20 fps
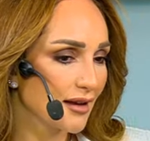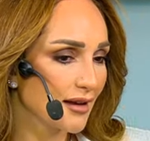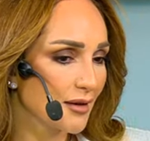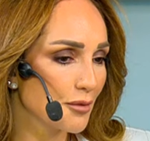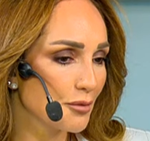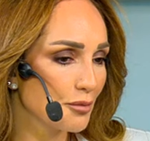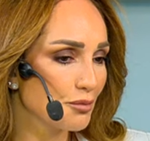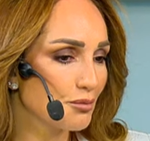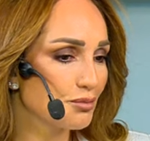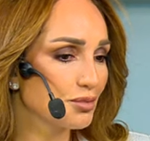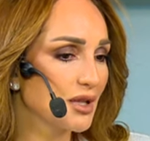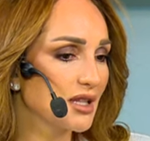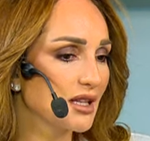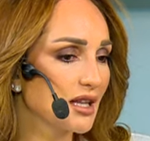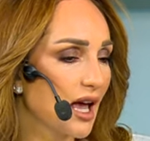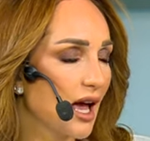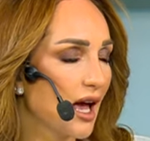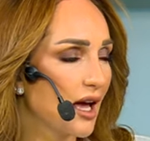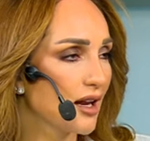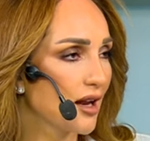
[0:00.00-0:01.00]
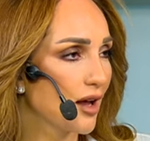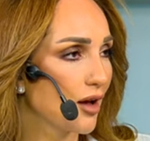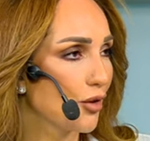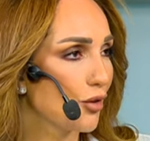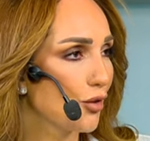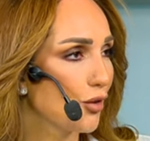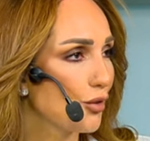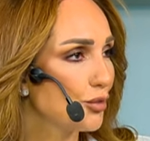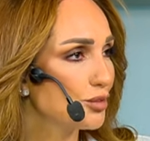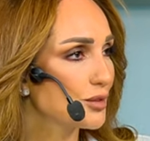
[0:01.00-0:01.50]
بتتخانق
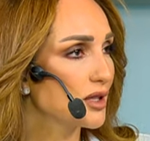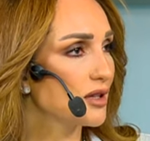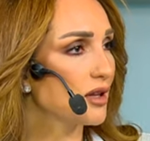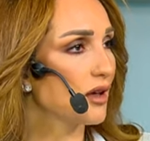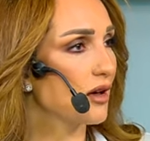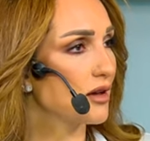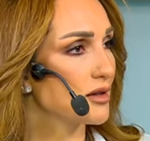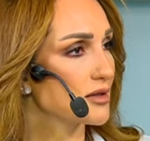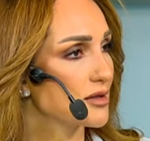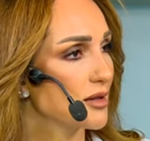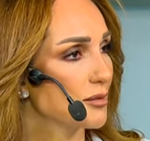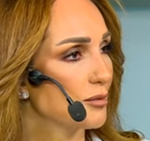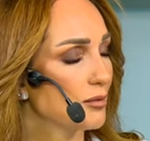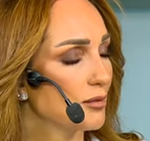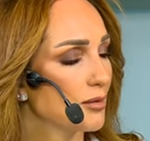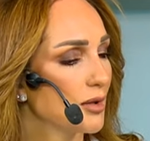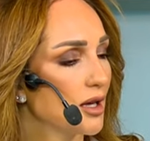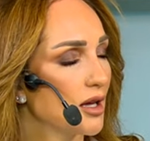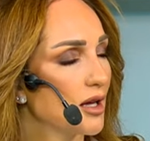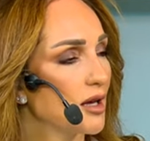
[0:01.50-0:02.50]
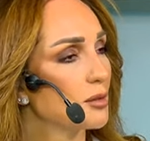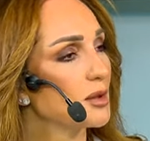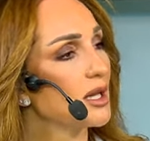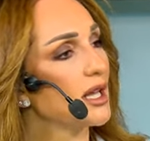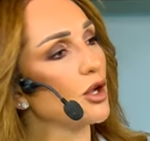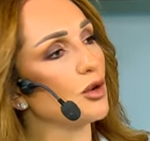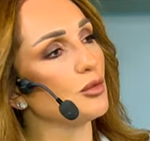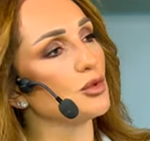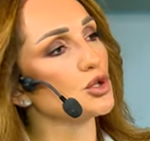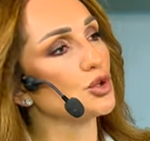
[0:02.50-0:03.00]
بتتخاصم
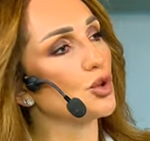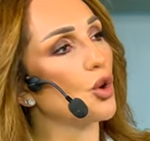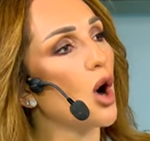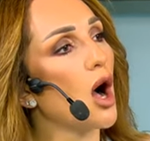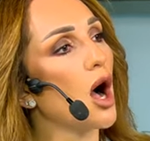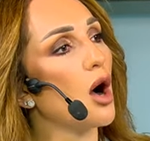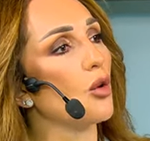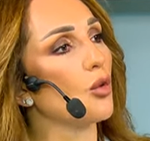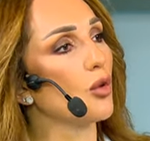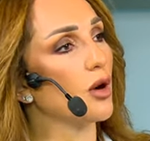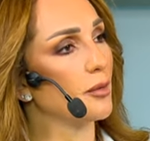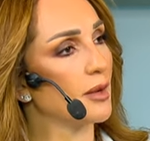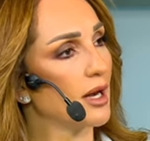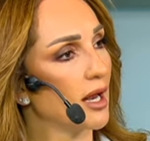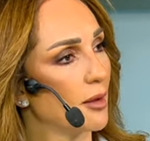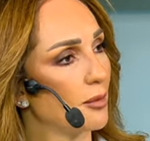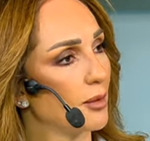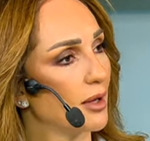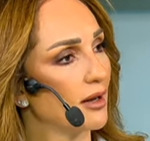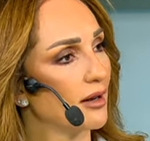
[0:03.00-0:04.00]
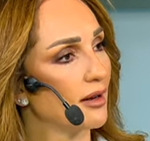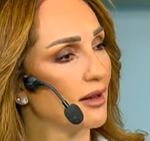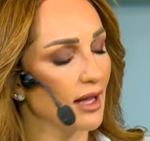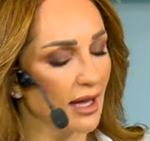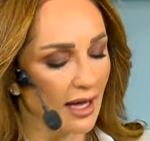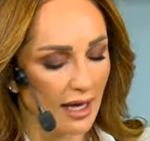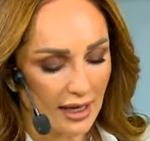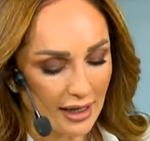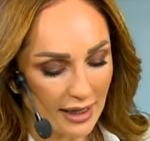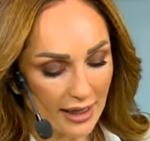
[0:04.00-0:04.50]
تلاقيهم رجعوا أقوى من قبل
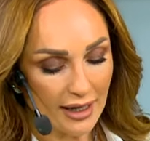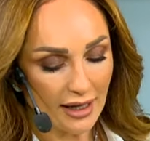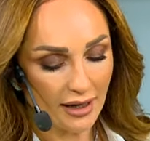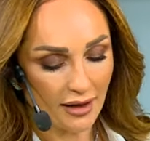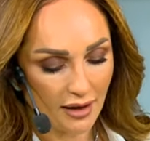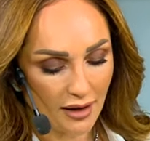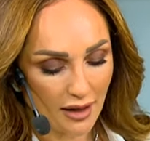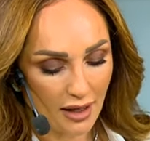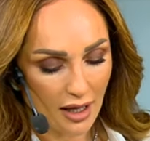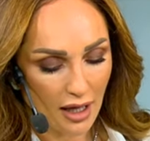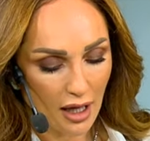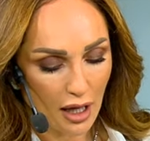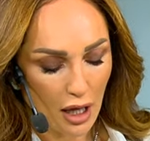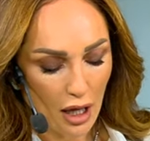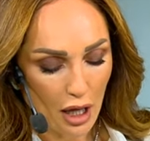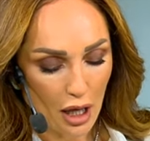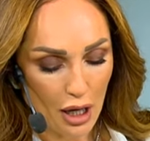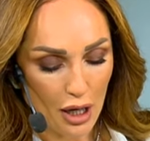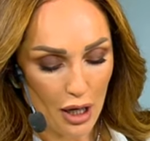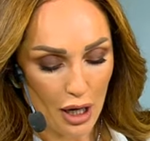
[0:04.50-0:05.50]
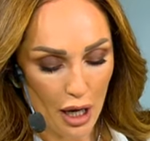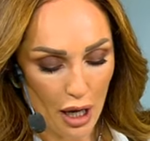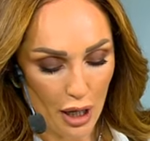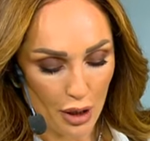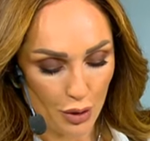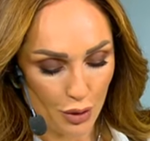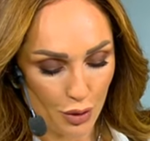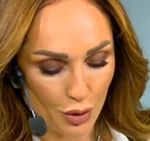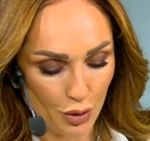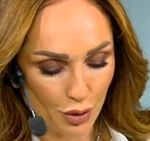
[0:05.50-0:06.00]
ليه؟ مم.
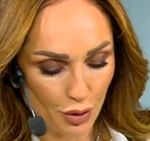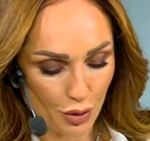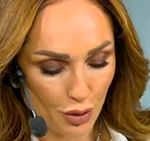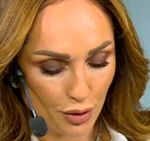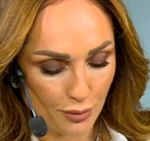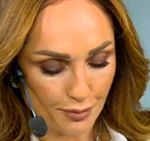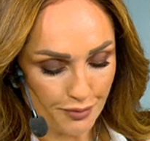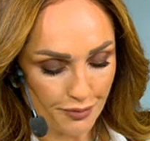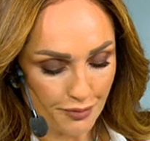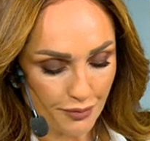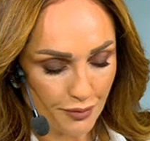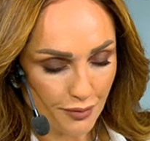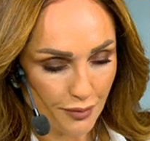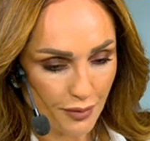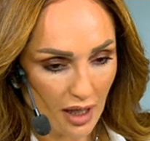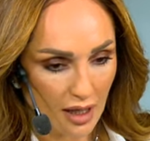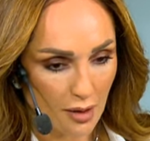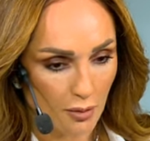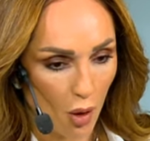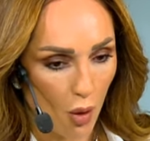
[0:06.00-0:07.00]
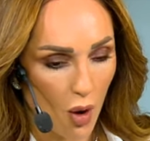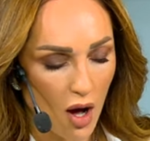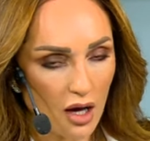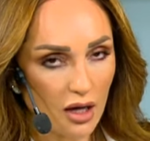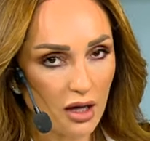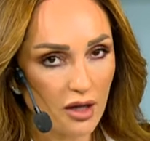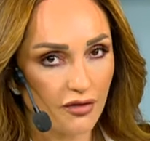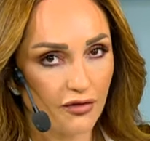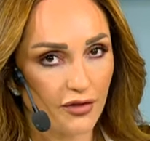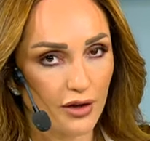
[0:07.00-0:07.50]
لأنه
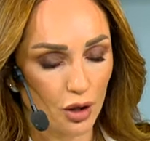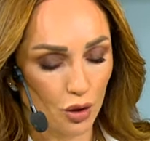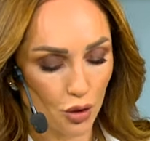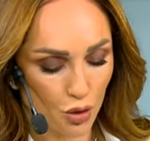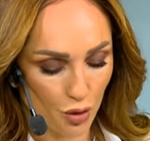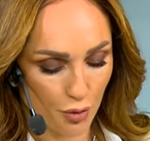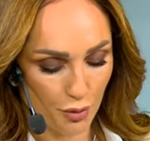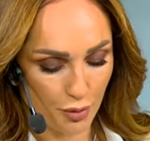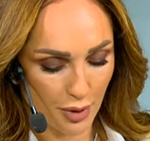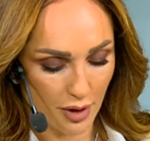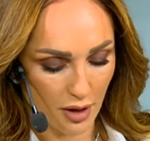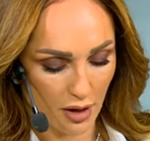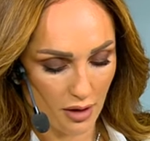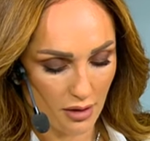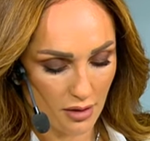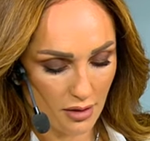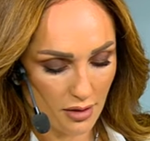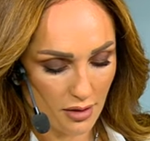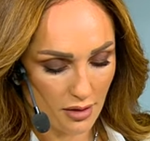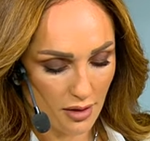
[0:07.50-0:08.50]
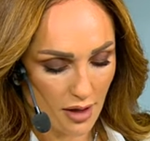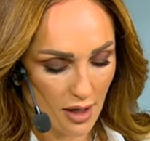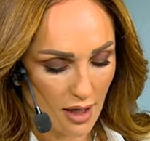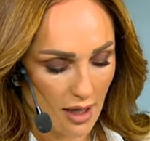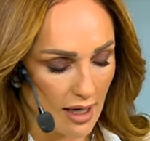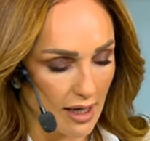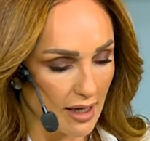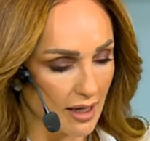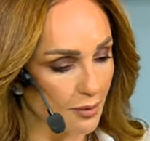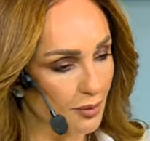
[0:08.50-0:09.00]
المواقف الكبرى
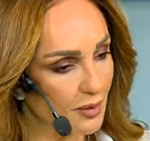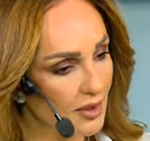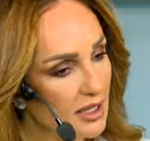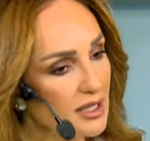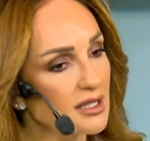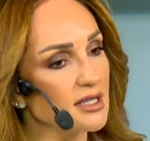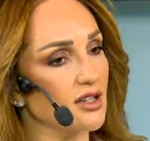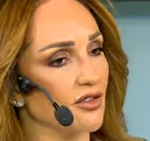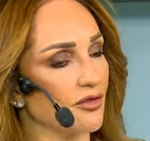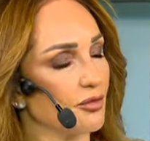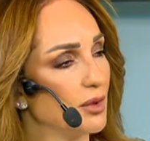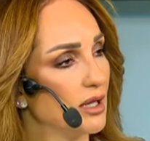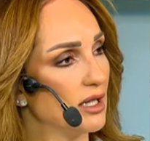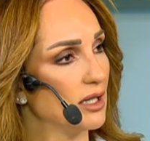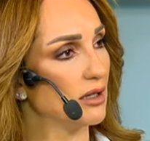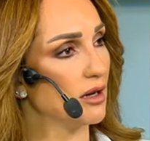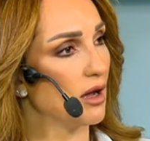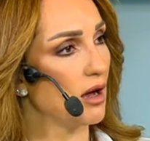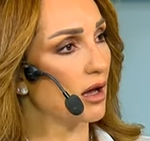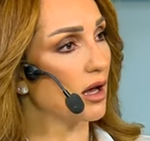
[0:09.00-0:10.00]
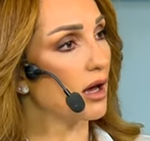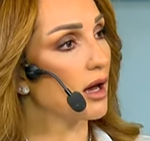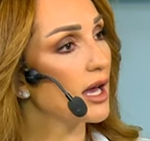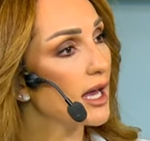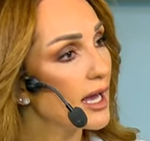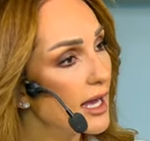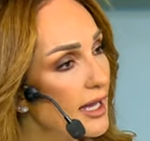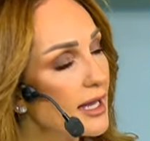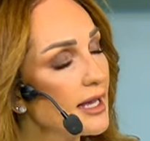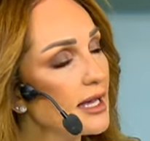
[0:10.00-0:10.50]
اللي بتعصف بالعلاقة
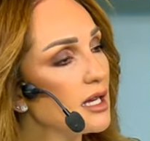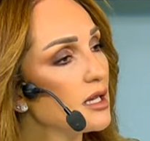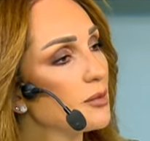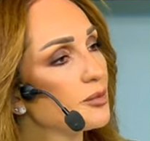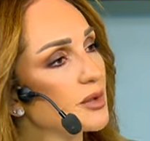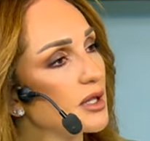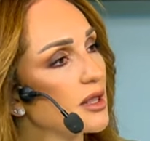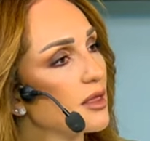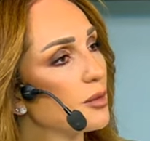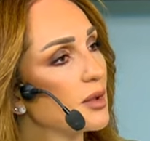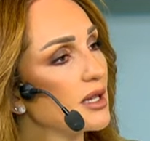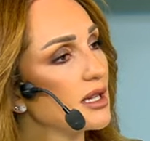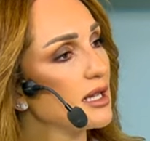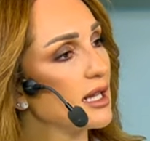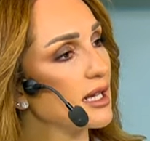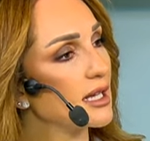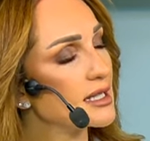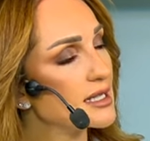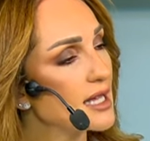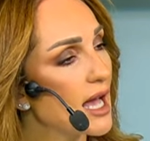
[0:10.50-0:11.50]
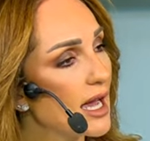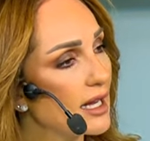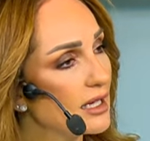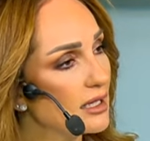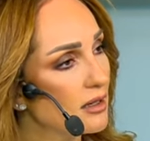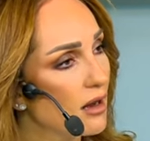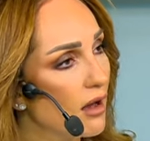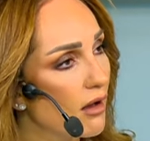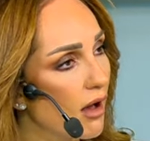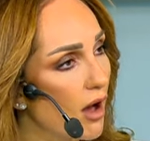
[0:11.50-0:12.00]
هي اللي بتثبت لك إذا هاي
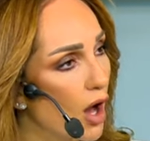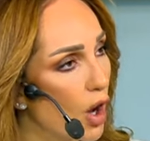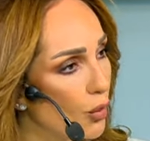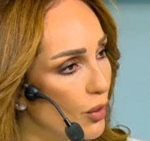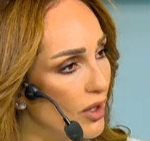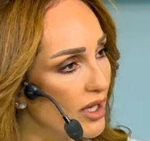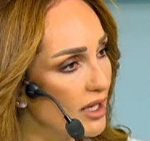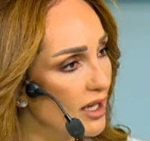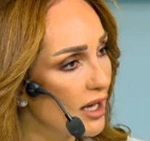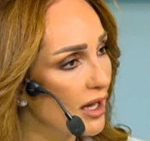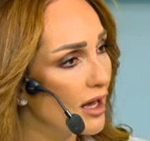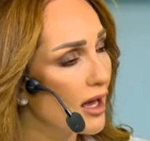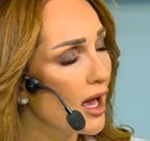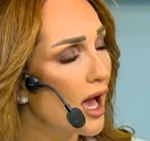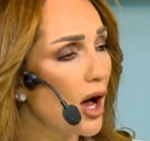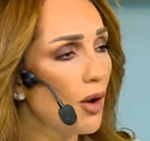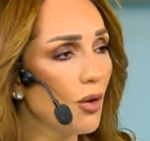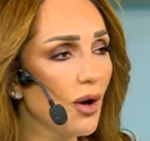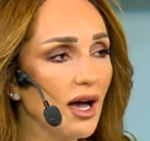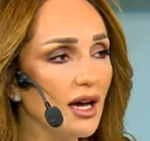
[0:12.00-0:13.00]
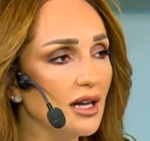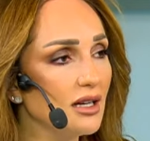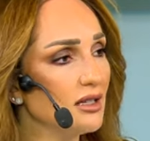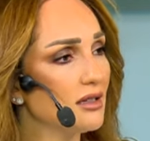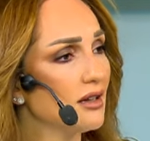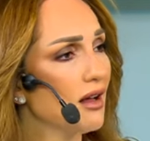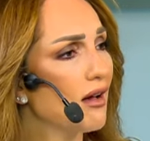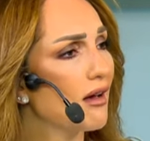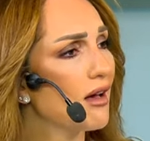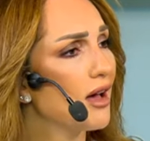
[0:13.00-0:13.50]
العلاقة قوية أو هاي
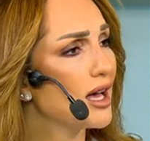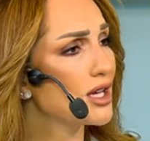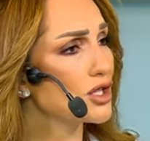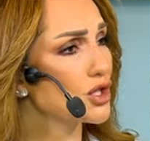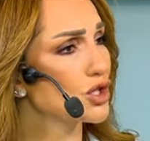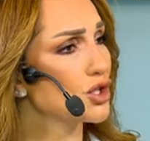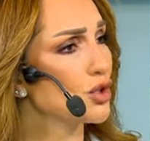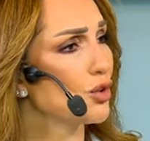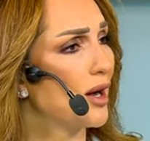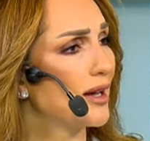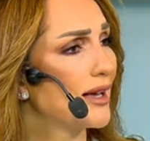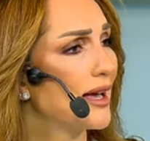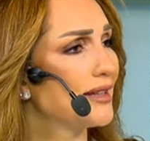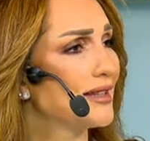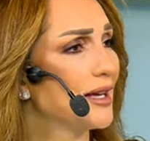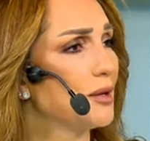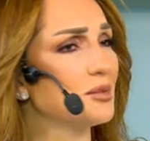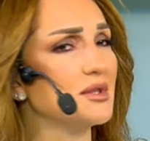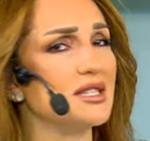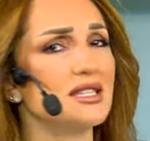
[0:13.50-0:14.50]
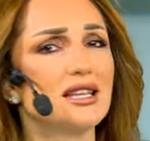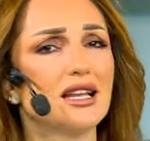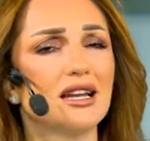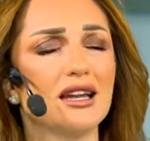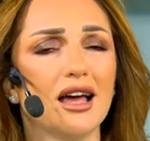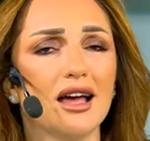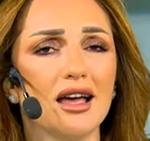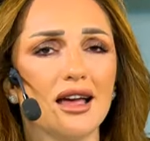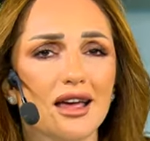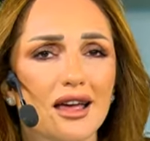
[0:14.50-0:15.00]
العلاقة هشة وكانت عم
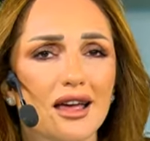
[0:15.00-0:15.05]
تستنى